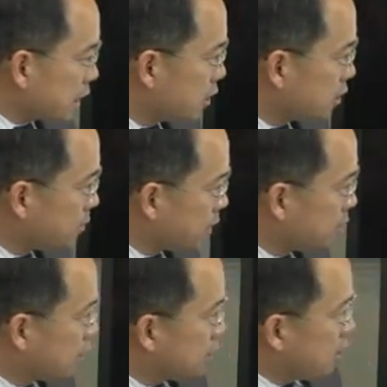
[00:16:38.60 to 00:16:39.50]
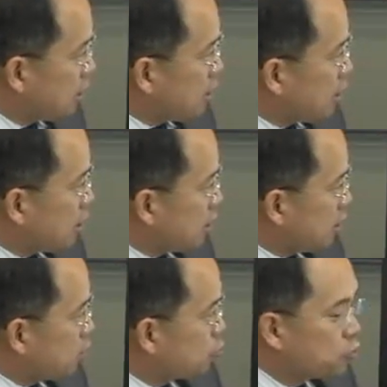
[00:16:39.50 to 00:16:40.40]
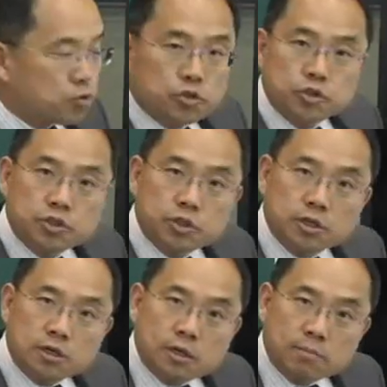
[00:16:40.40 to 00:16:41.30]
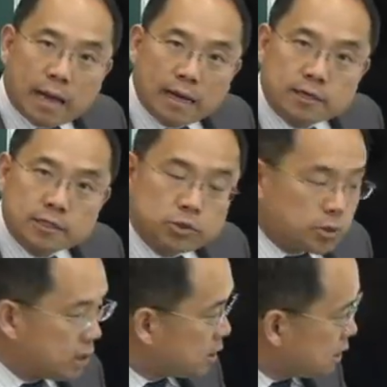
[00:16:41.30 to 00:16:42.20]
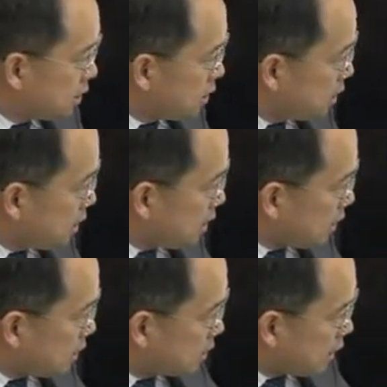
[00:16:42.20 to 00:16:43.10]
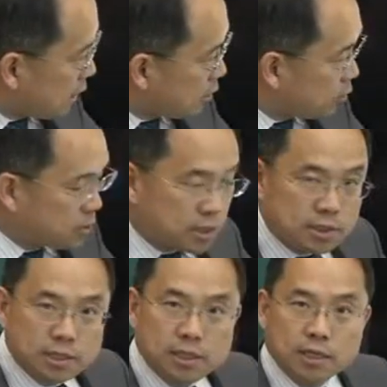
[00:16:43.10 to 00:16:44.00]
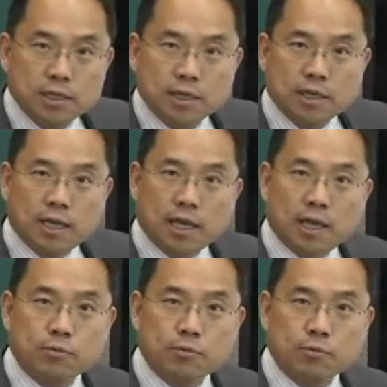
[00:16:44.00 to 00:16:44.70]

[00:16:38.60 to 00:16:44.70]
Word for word: 그러면 어, 이 우울증을 막을 수 있는 이 세라토닌이 예,